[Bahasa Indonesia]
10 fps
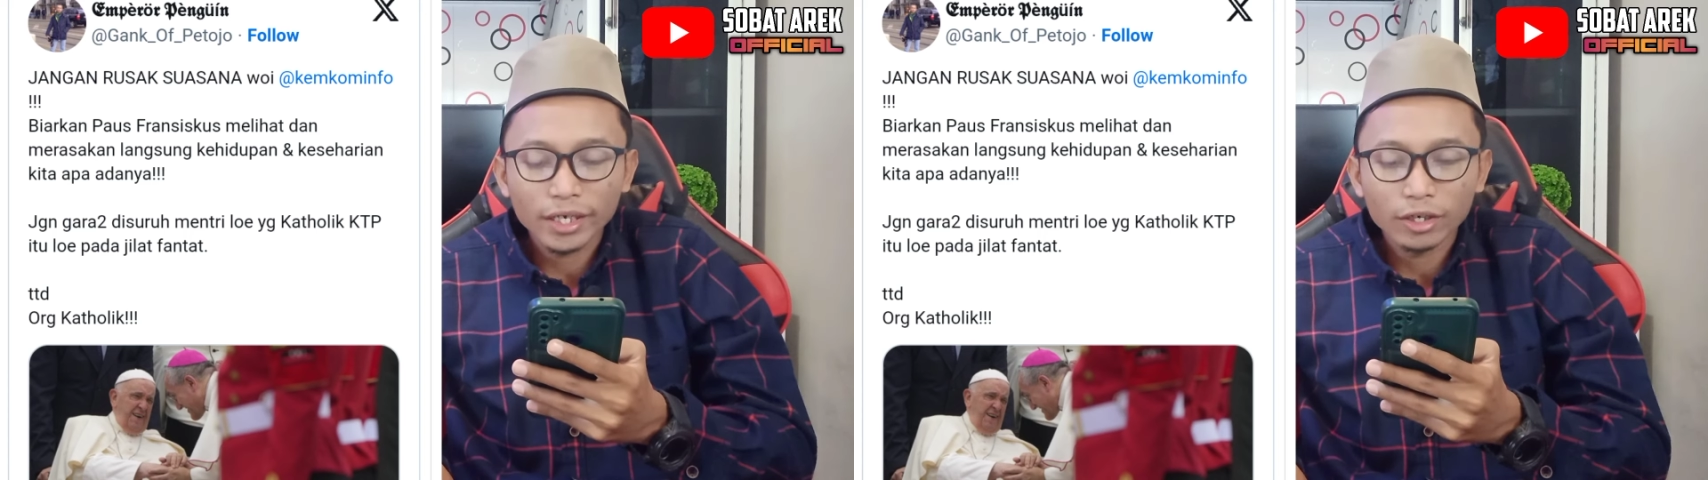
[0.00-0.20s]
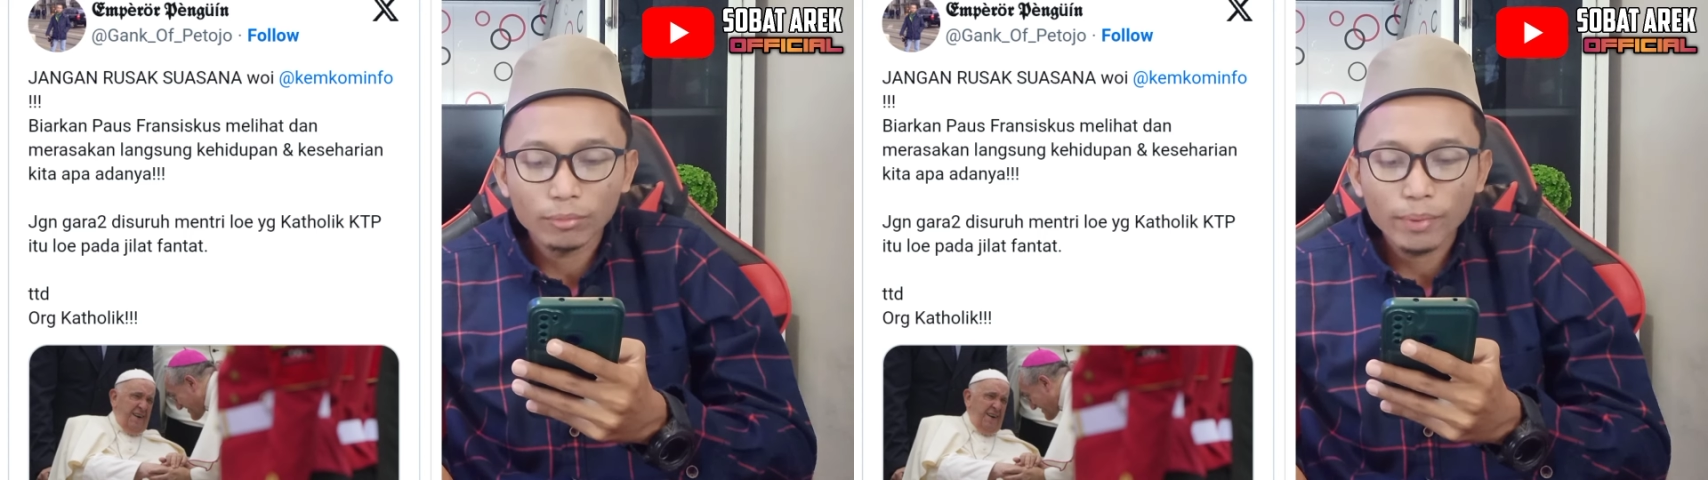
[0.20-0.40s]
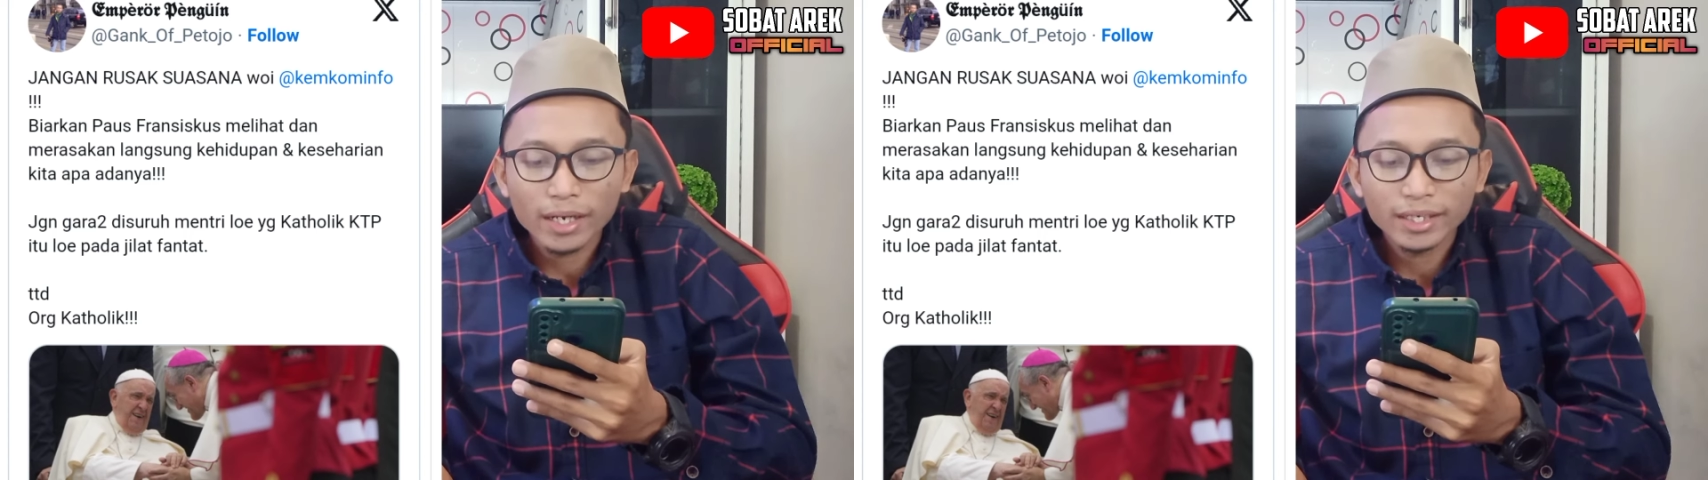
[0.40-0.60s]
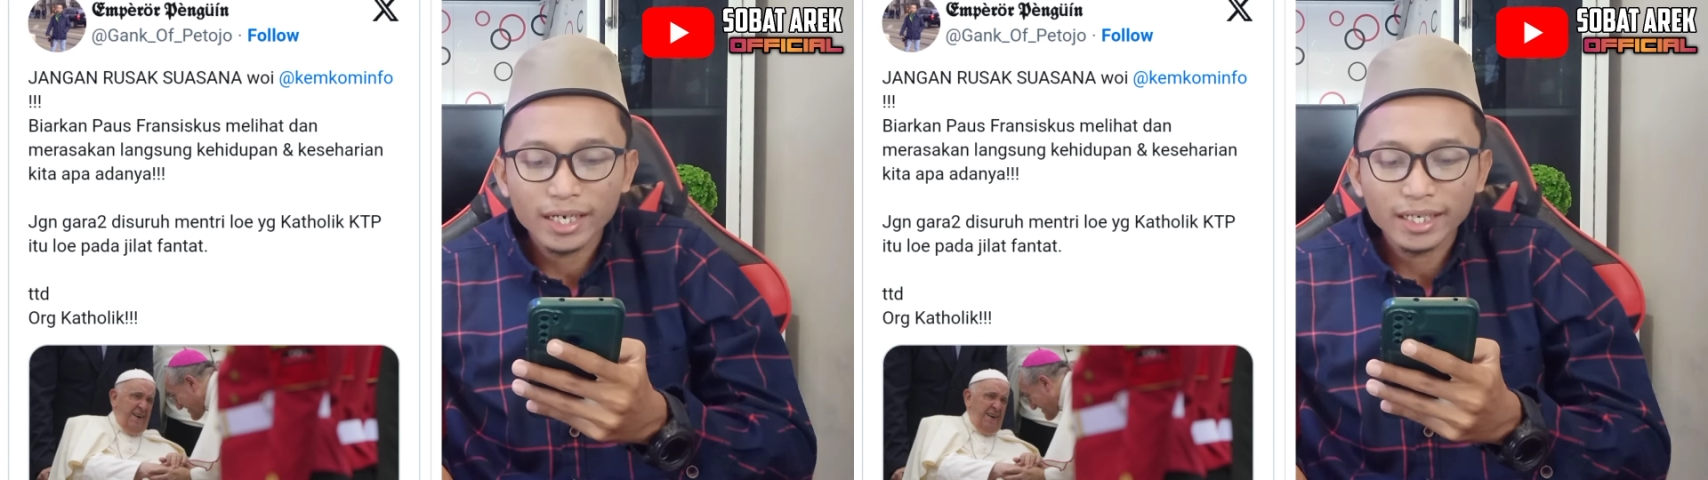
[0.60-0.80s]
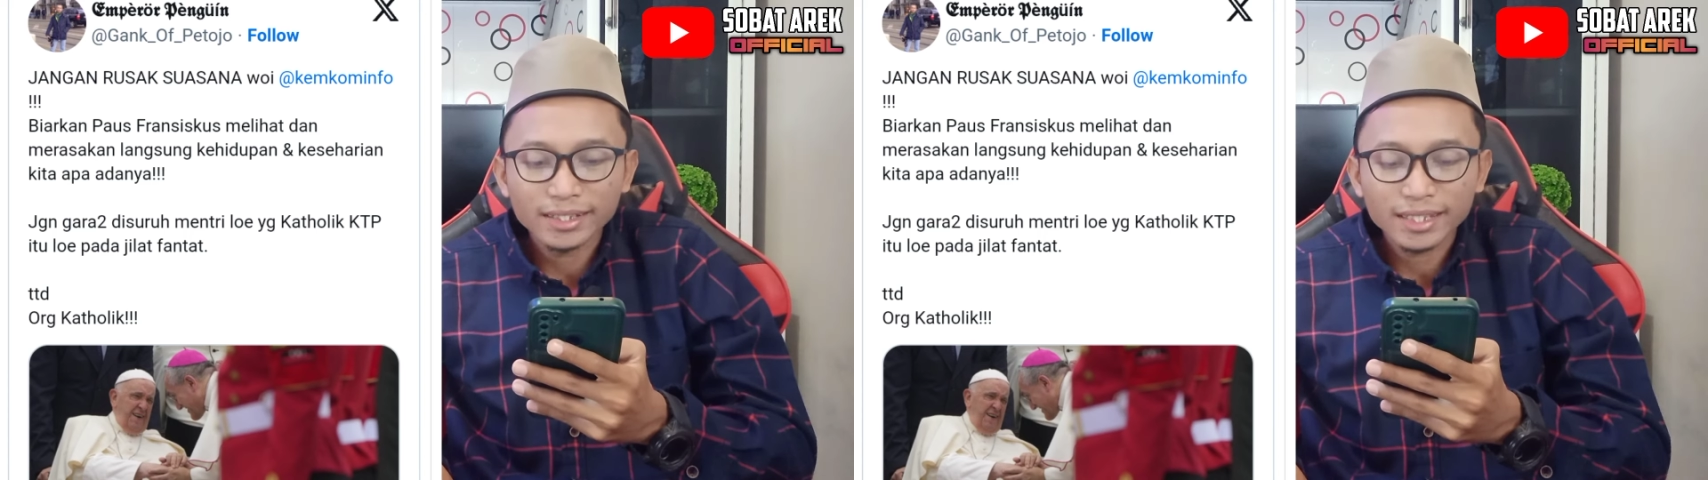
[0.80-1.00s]
kehidupan
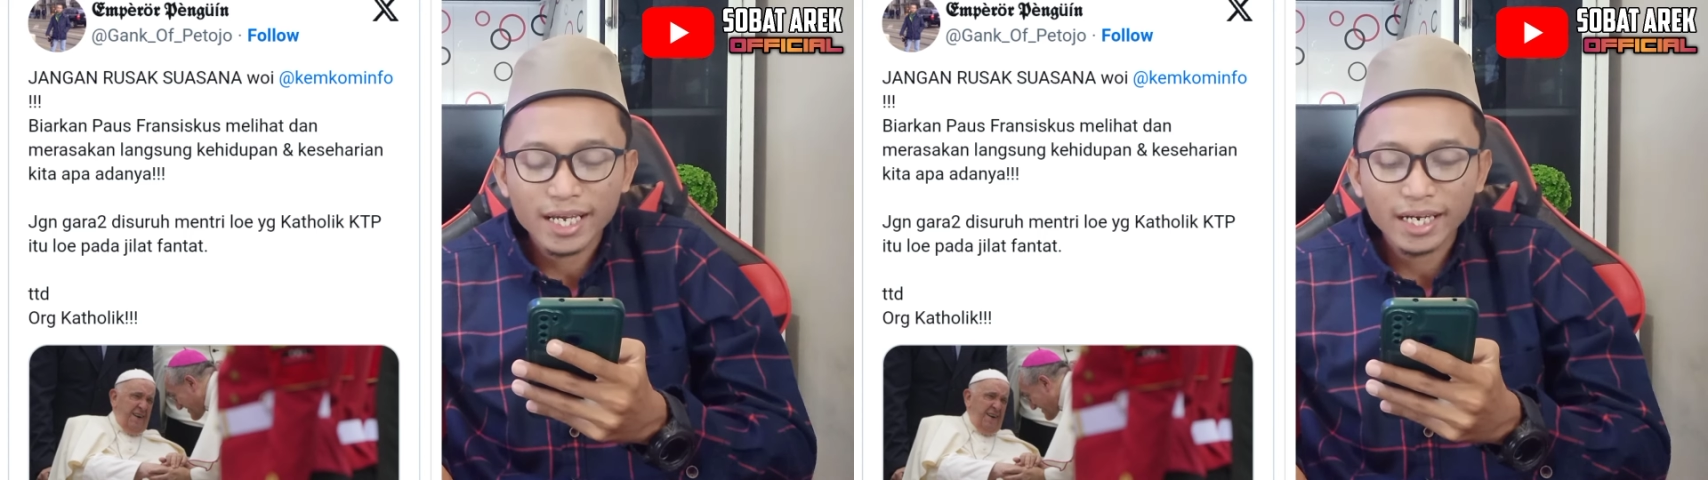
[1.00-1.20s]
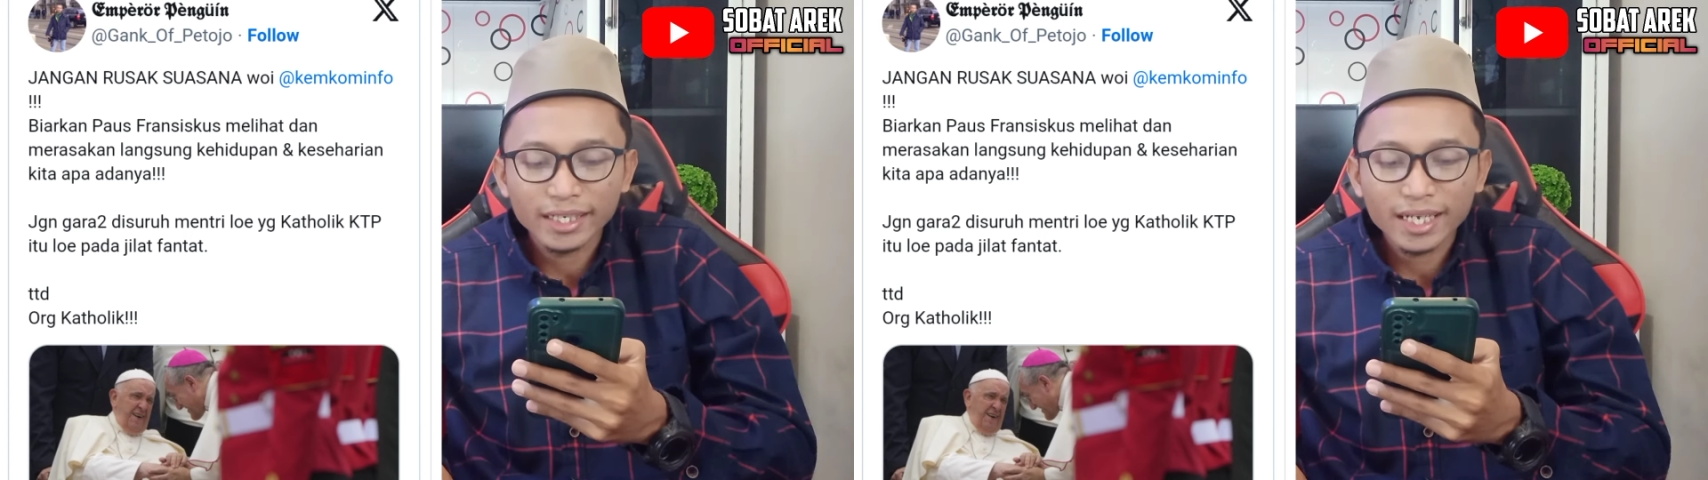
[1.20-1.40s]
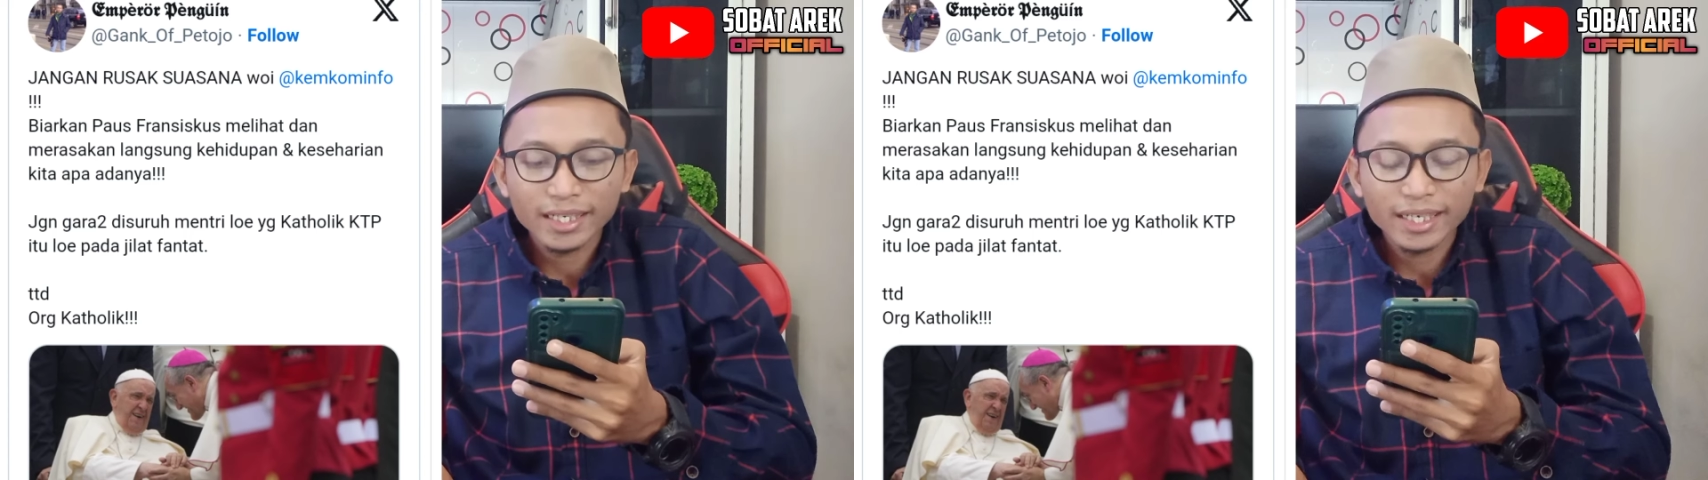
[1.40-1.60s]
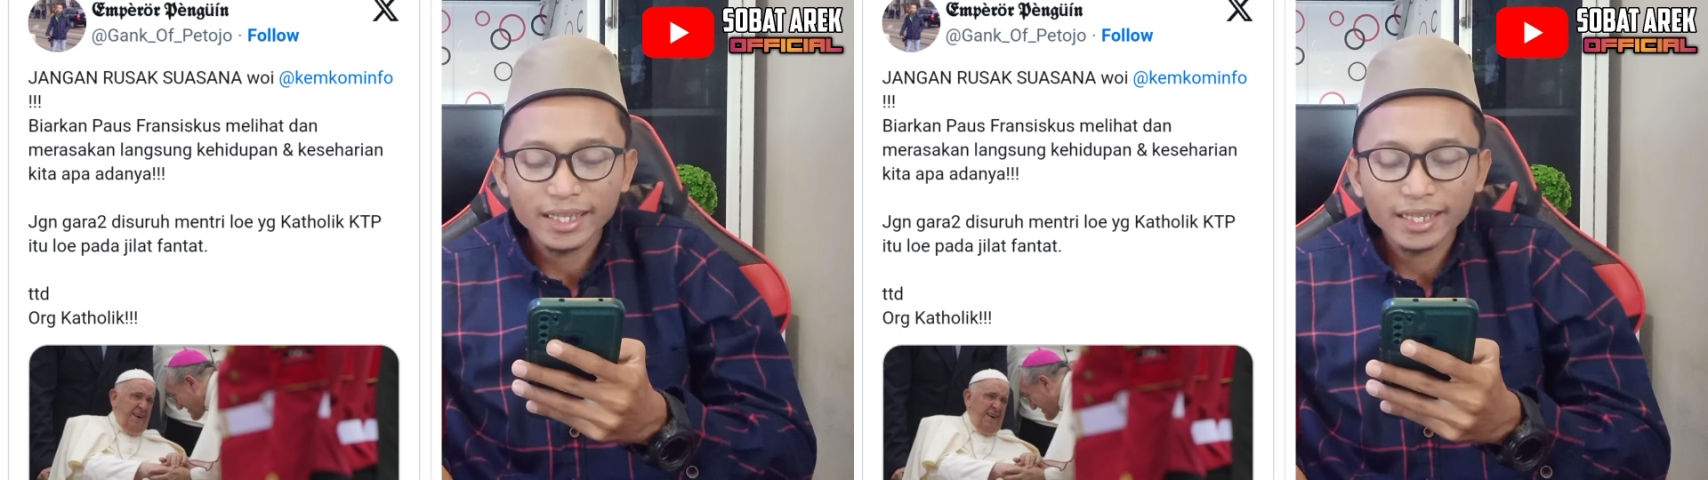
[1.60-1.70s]
dan keseharian